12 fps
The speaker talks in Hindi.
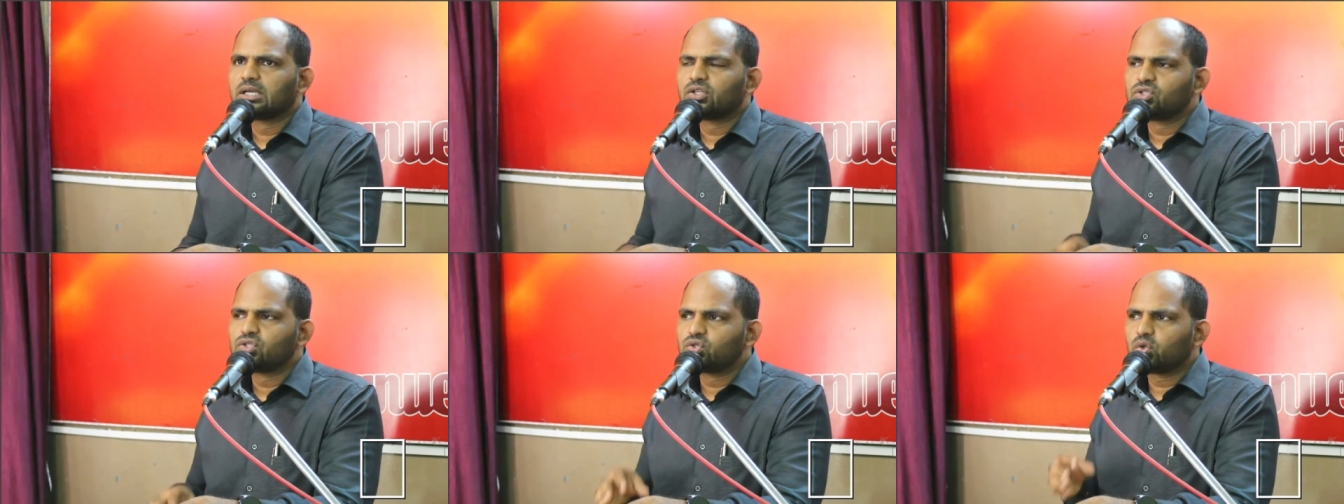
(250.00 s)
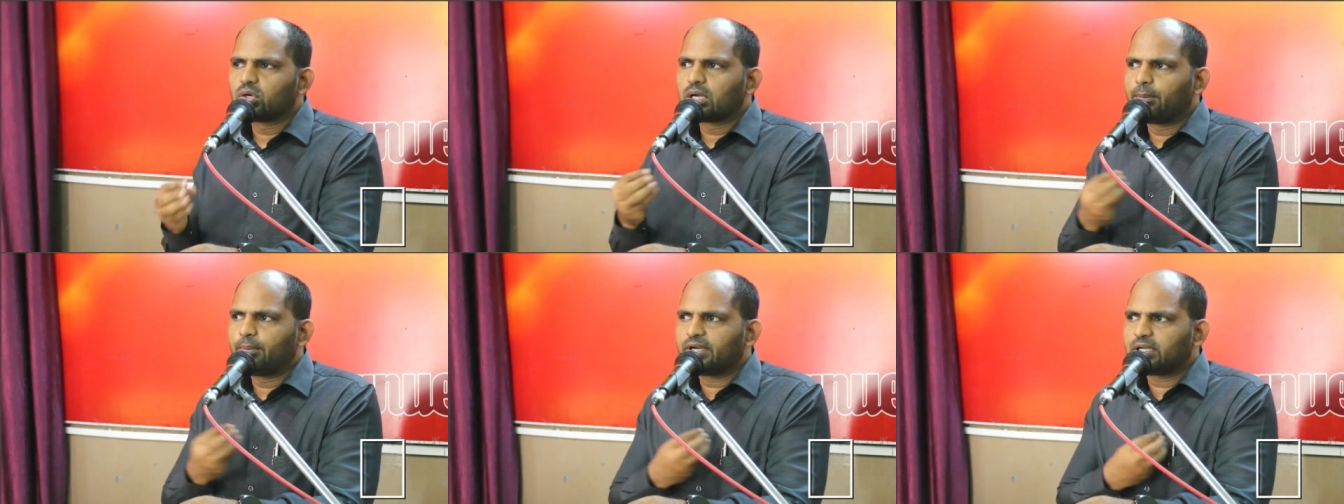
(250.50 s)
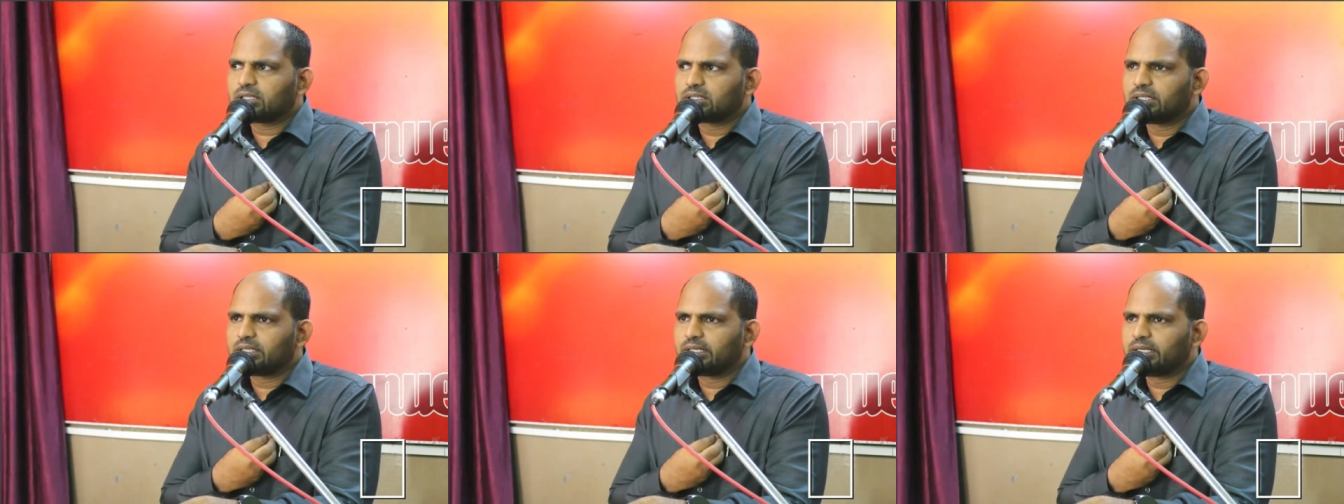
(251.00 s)
जो कपट रखते
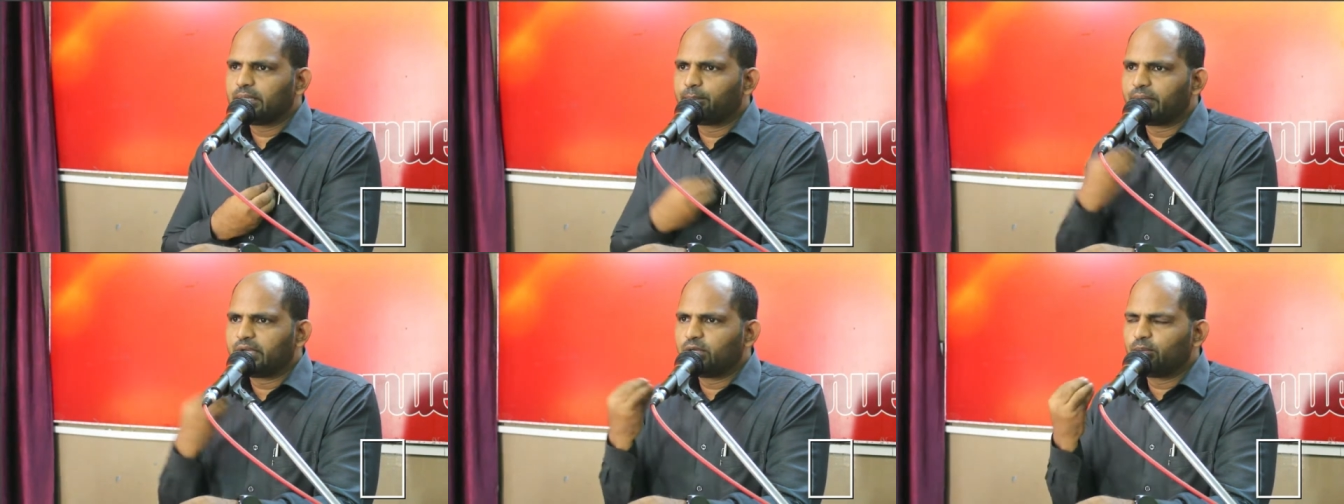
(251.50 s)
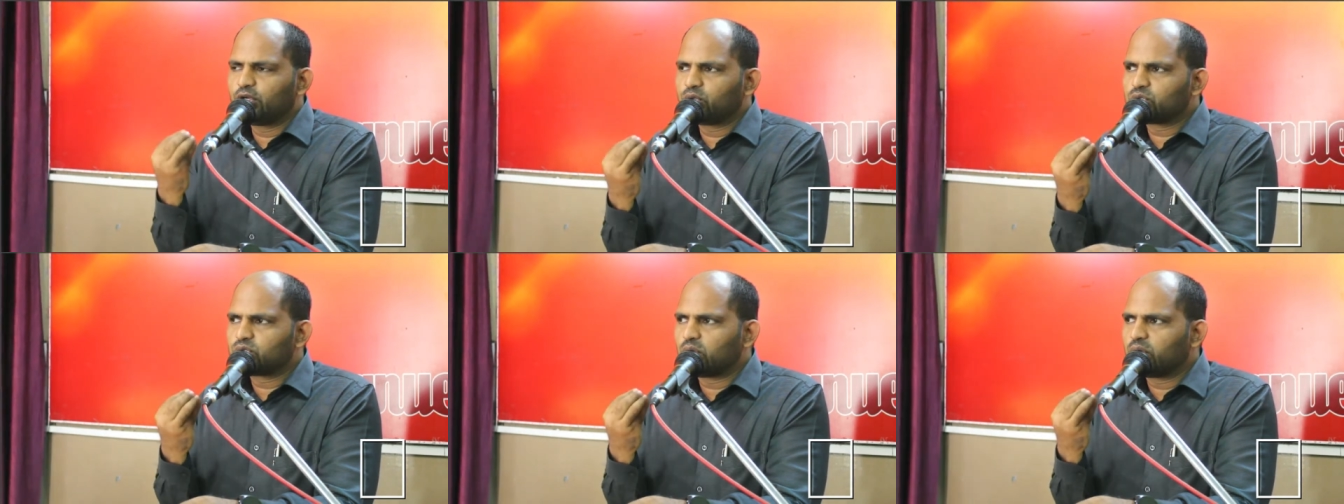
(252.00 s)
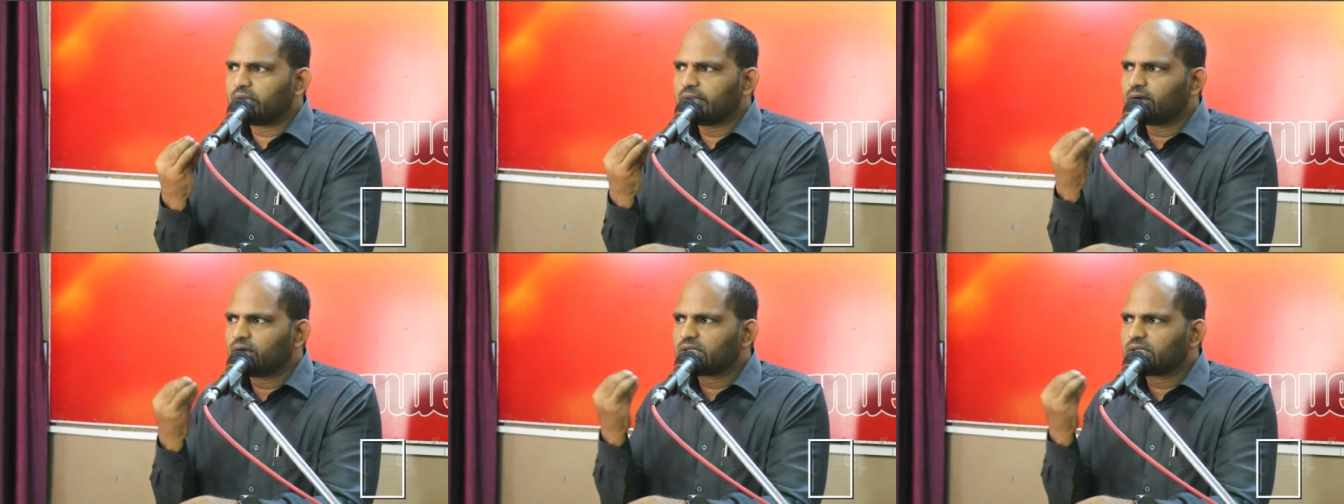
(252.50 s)
हैं मन में कुछ और है और